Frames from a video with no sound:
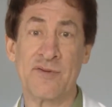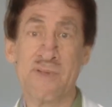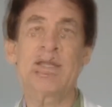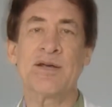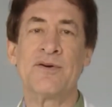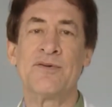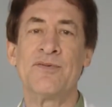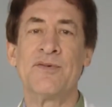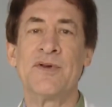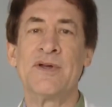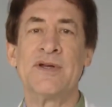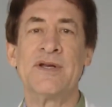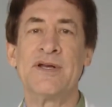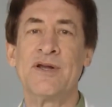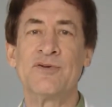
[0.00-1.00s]
Então
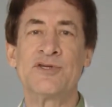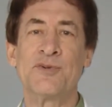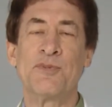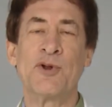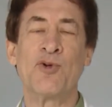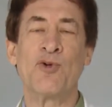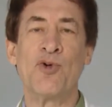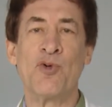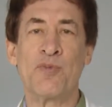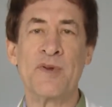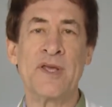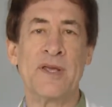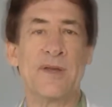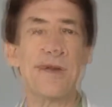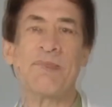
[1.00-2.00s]
não se preocupe,